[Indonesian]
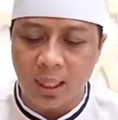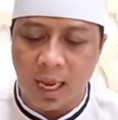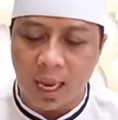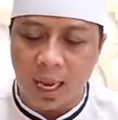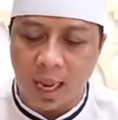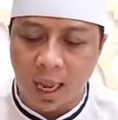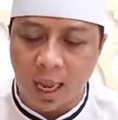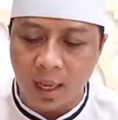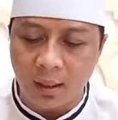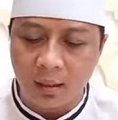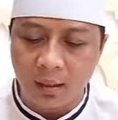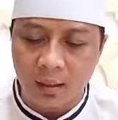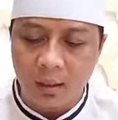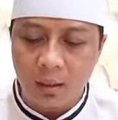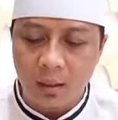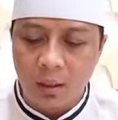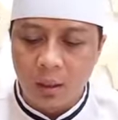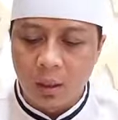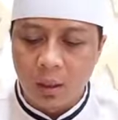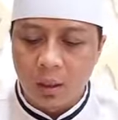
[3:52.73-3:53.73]
nasaha.
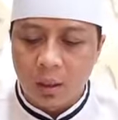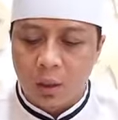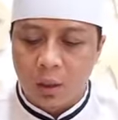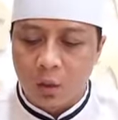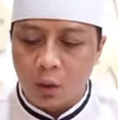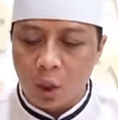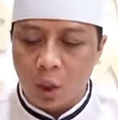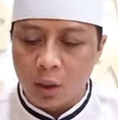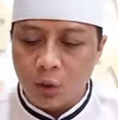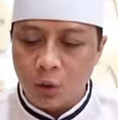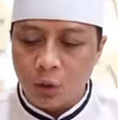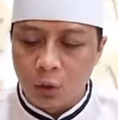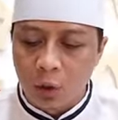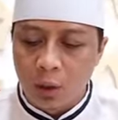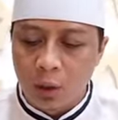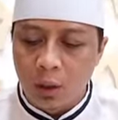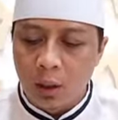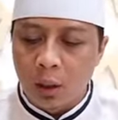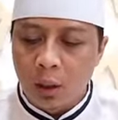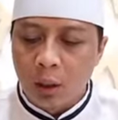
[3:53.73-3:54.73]

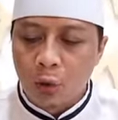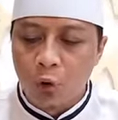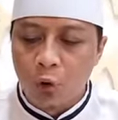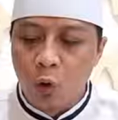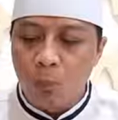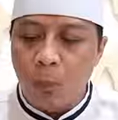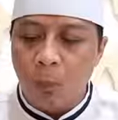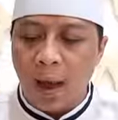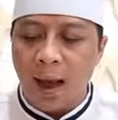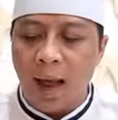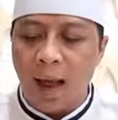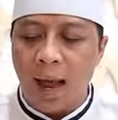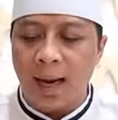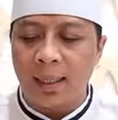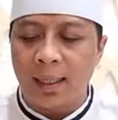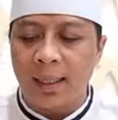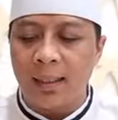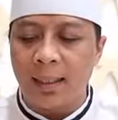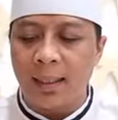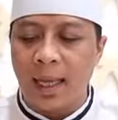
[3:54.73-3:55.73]
rasul nupang
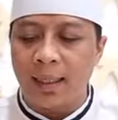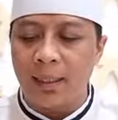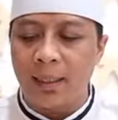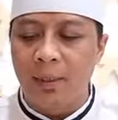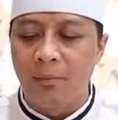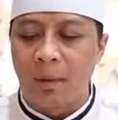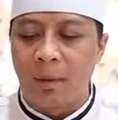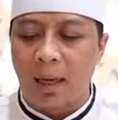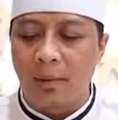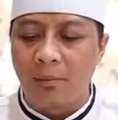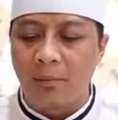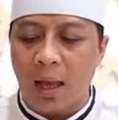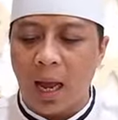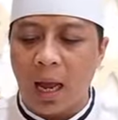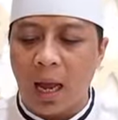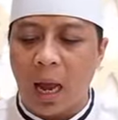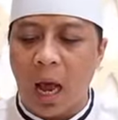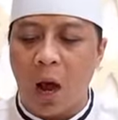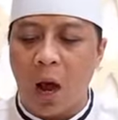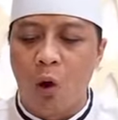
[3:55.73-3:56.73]
anehna iman
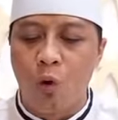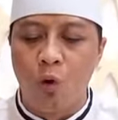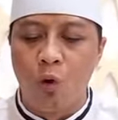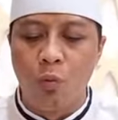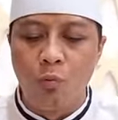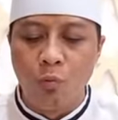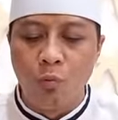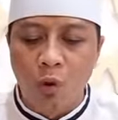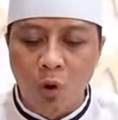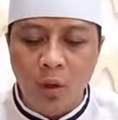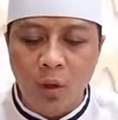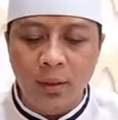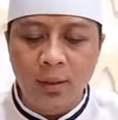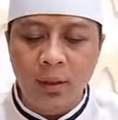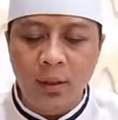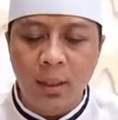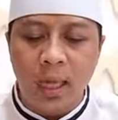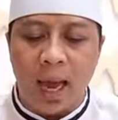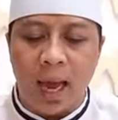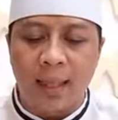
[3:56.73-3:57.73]
mah kaumun
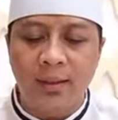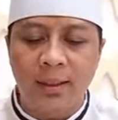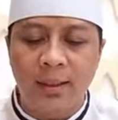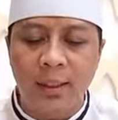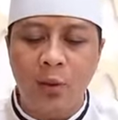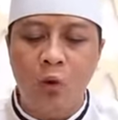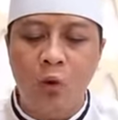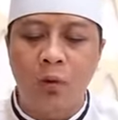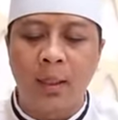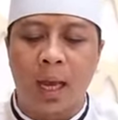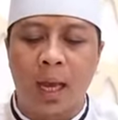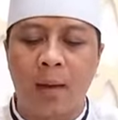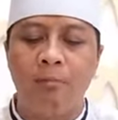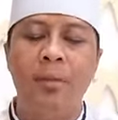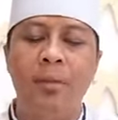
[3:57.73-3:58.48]
yajiuna